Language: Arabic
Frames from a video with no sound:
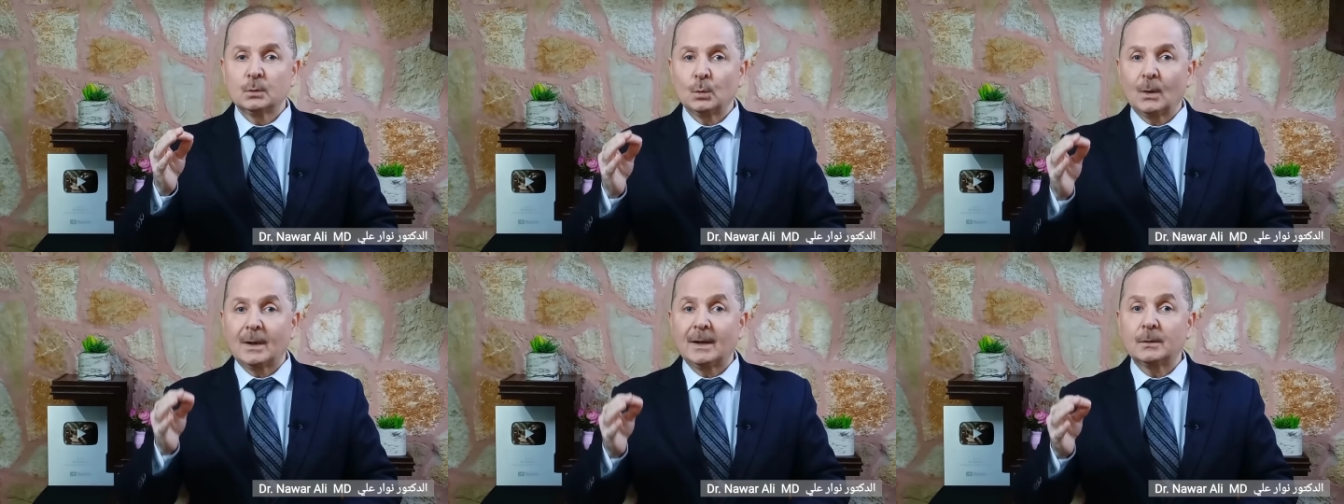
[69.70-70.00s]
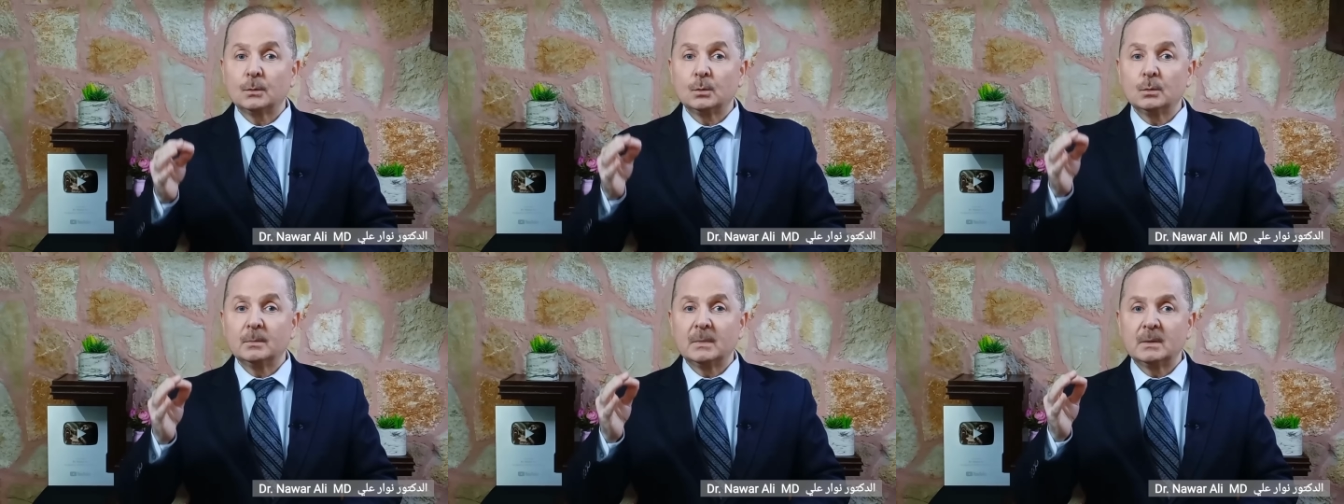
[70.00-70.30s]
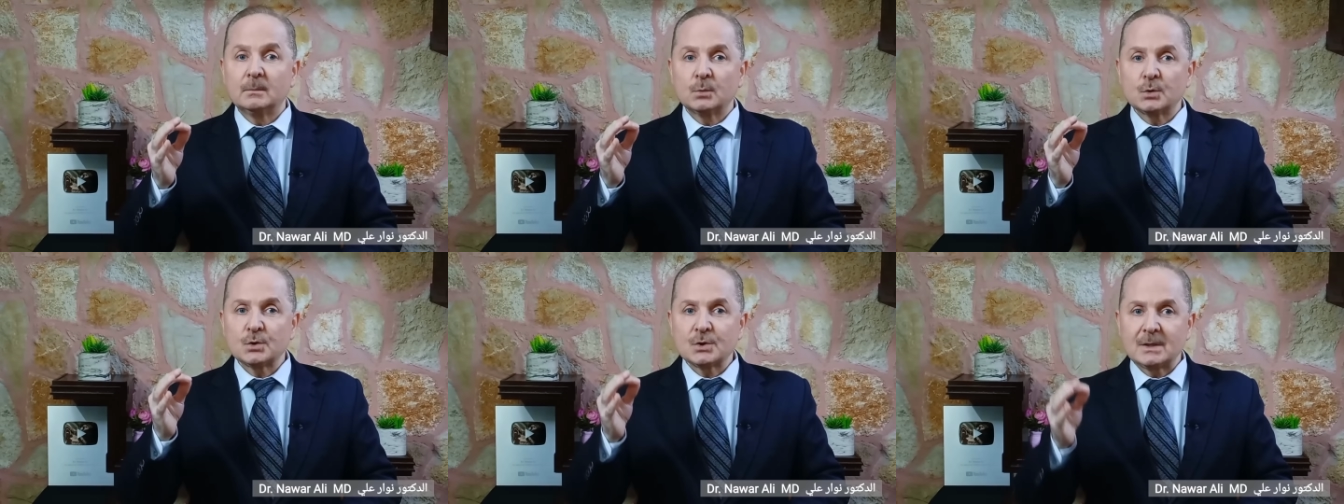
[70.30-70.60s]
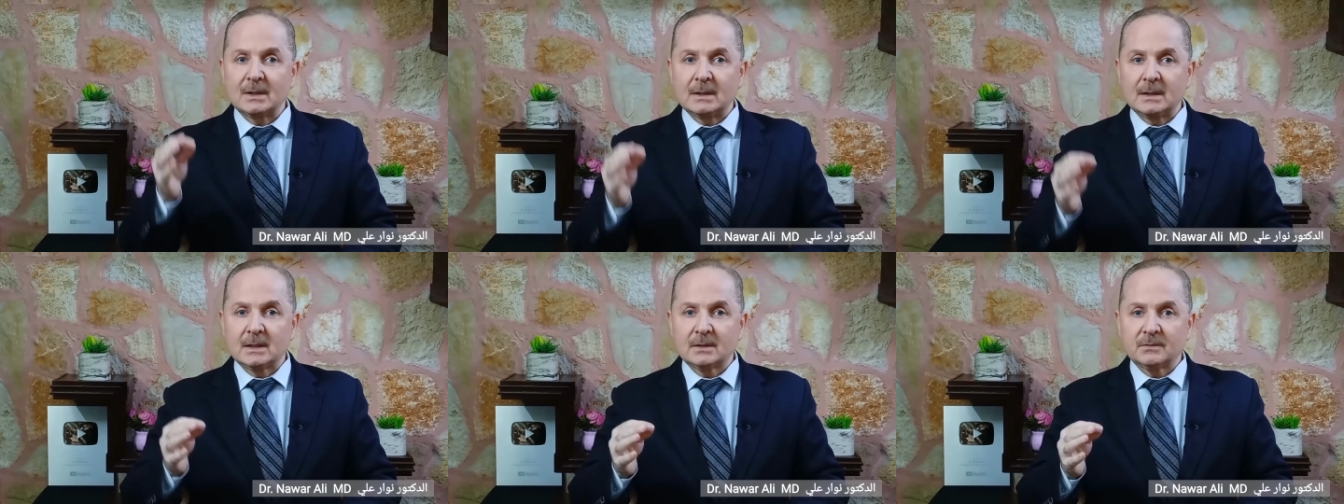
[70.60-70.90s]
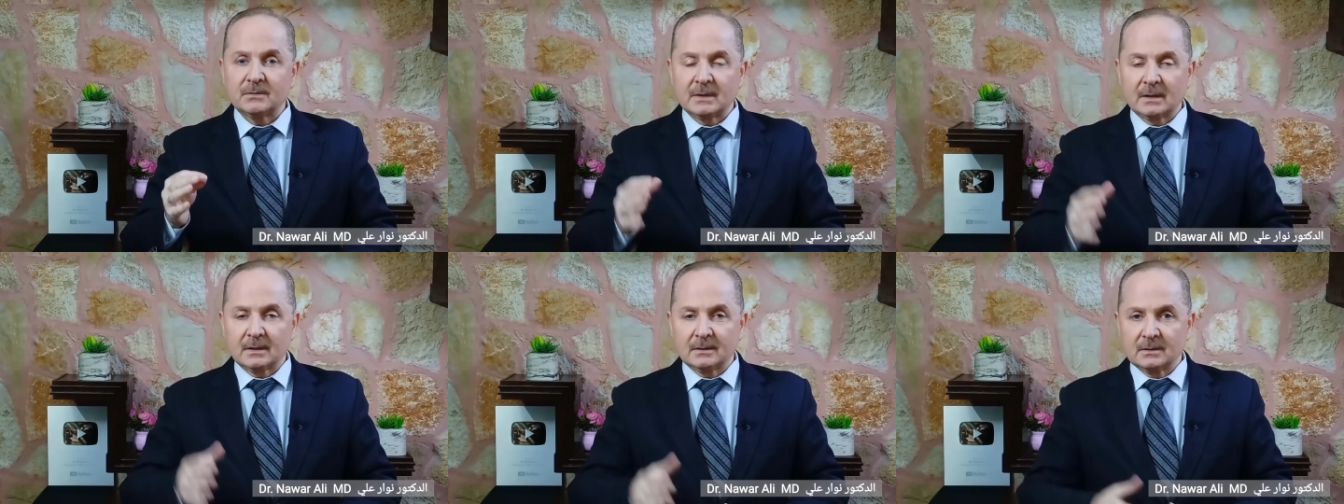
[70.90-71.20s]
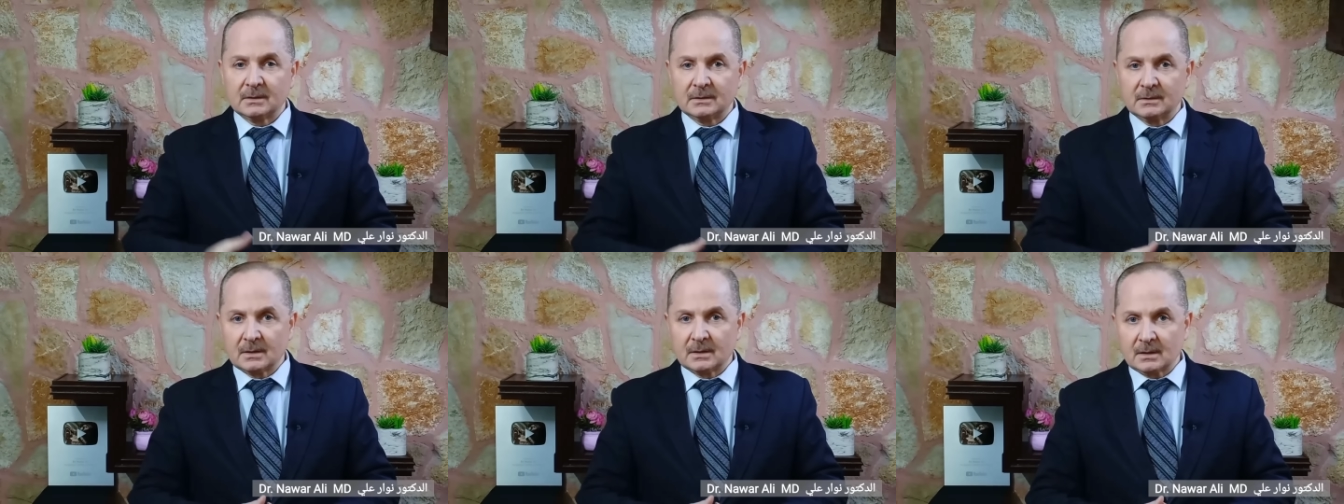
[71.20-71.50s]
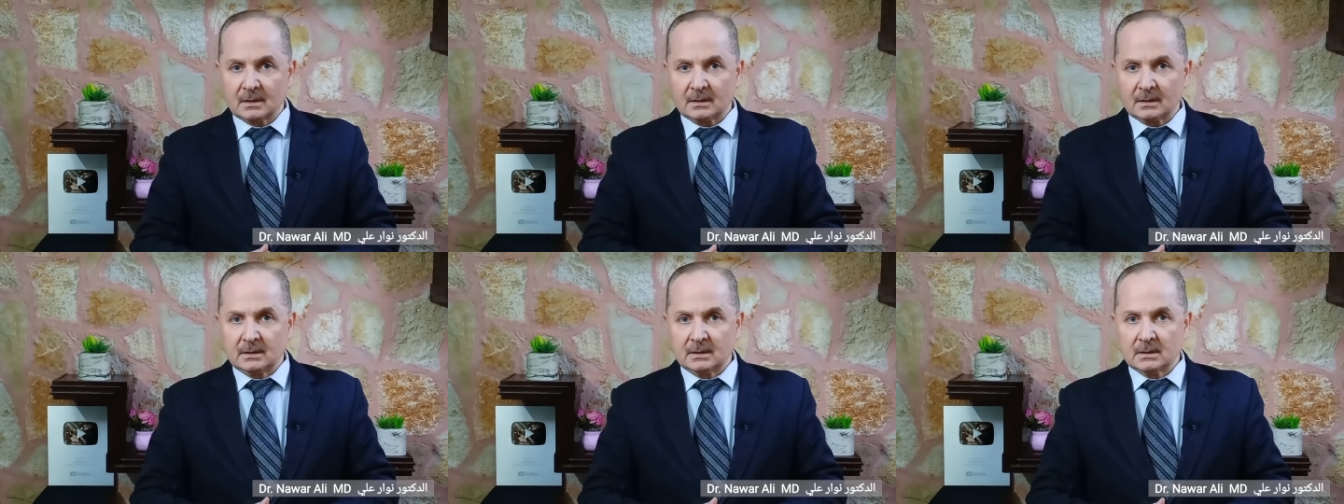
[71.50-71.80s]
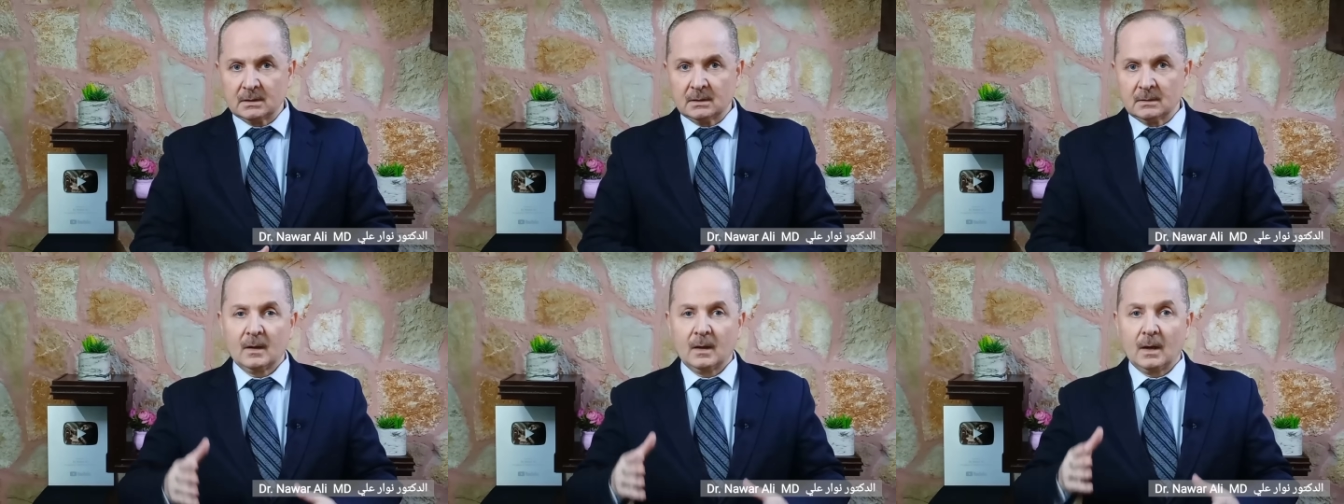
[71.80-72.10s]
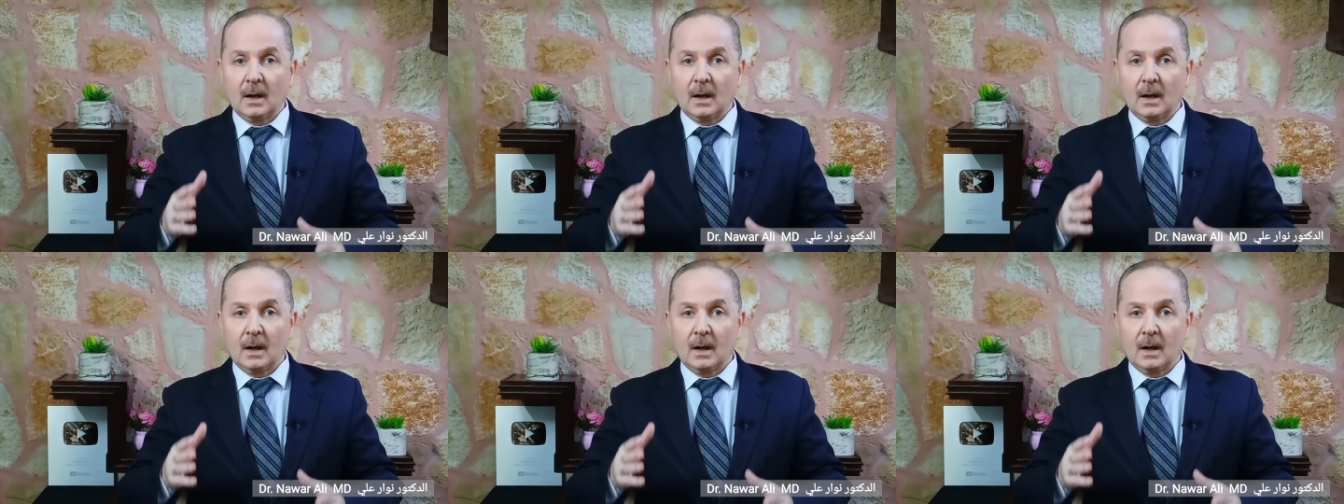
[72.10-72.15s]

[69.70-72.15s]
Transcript: تعانون من مشكلات في الغدة الدرقية